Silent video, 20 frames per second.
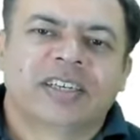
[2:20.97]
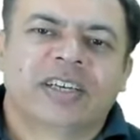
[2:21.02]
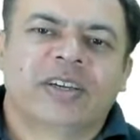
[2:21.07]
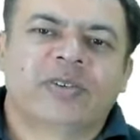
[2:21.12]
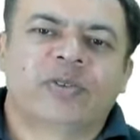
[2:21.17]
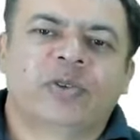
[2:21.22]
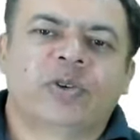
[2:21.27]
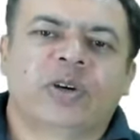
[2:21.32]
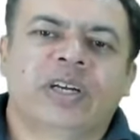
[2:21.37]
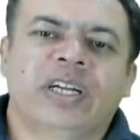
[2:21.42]

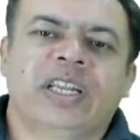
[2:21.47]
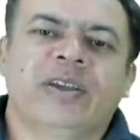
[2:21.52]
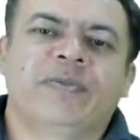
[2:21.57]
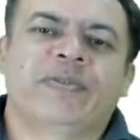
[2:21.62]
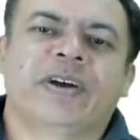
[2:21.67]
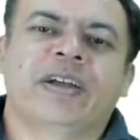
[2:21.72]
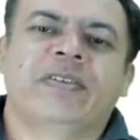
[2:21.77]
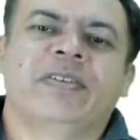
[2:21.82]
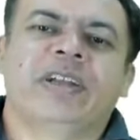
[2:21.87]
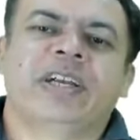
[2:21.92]
If
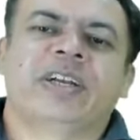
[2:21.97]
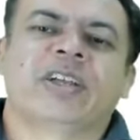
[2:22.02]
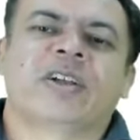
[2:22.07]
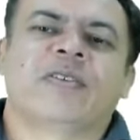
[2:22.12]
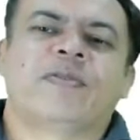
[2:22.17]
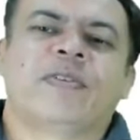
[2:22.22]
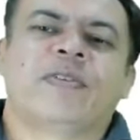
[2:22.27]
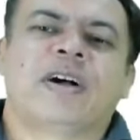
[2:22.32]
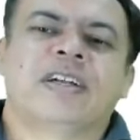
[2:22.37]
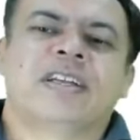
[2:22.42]
25 liter
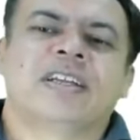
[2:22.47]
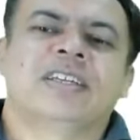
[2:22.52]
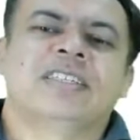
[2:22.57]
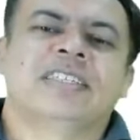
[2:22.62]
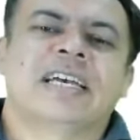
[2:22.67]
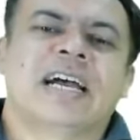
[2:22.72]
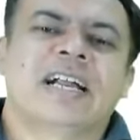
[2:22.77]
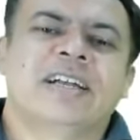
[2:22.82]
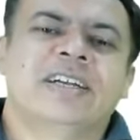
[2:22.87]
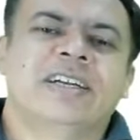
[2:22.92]
of water
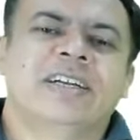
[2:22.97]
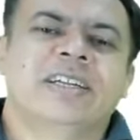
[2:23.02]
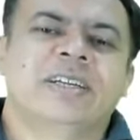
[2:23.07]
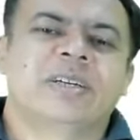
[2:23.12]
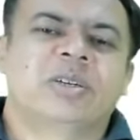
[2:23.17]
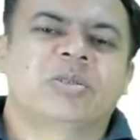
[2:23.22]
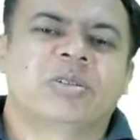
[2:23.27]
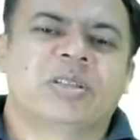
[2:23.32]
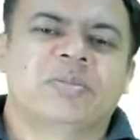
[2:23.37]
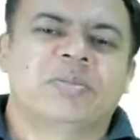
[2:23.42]
is added
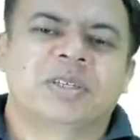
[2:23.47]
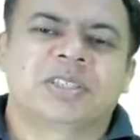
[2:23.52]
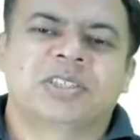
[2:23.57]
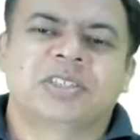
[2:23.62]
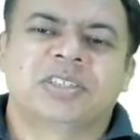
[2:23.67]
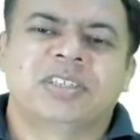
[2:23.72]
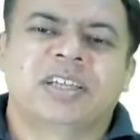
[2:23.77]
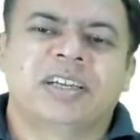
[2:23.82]
into the mixture,